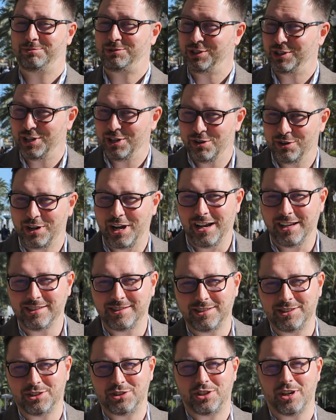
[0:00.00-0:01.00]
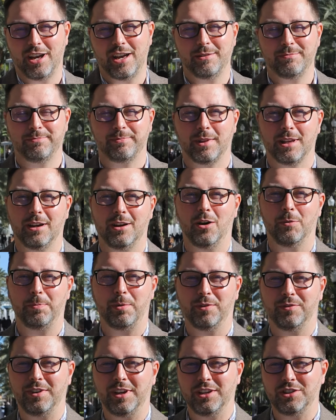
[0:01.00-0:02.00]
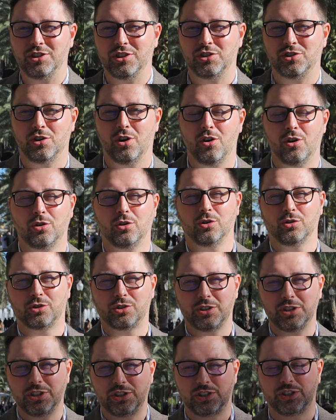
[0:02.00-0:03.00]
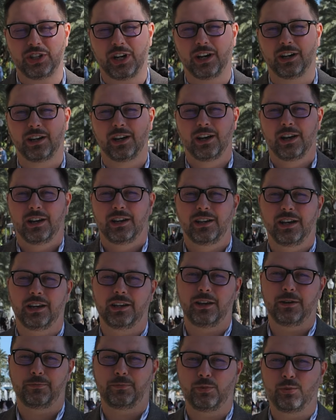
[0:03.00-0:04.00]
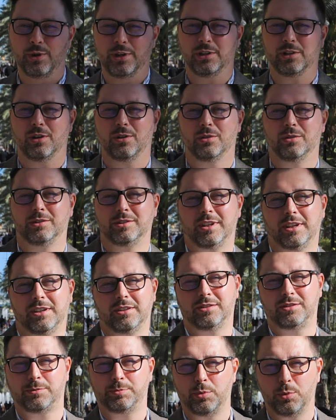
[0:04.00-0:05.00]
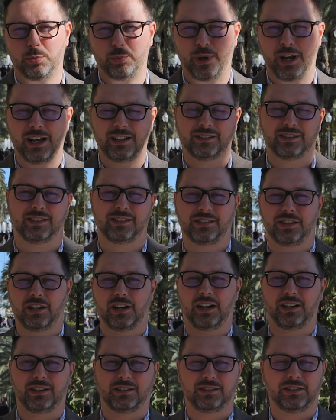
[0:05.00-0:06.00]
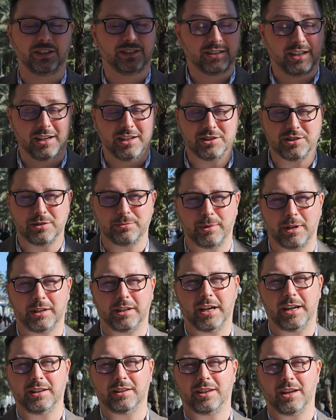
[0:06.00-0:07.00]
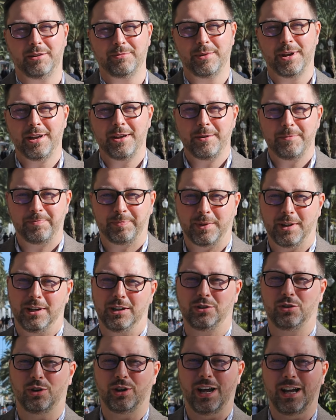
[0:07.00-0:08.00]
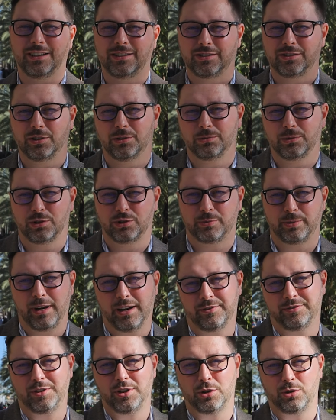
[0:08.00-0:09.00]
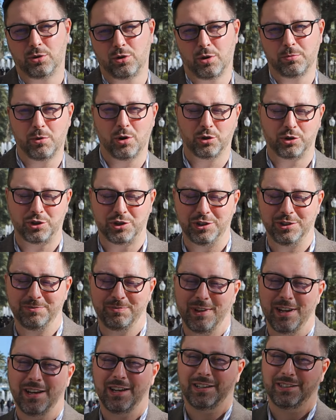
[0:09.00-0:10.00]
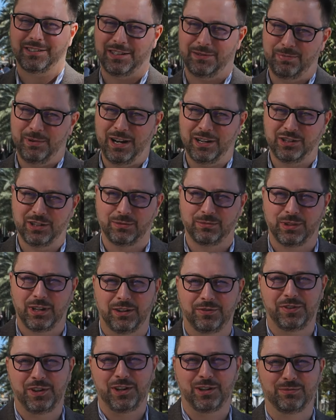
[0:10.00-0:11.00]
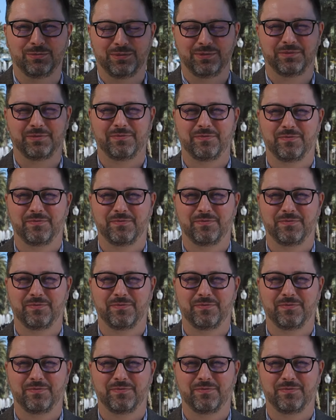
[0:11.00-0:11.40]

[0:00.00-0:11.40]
Przy tej okazji chciałem opowiedzieć o korzyściach, jakie płyną ze współpracy z niezależnym agentem, doradcą do spraw nieruchomości. Zapraszam na film.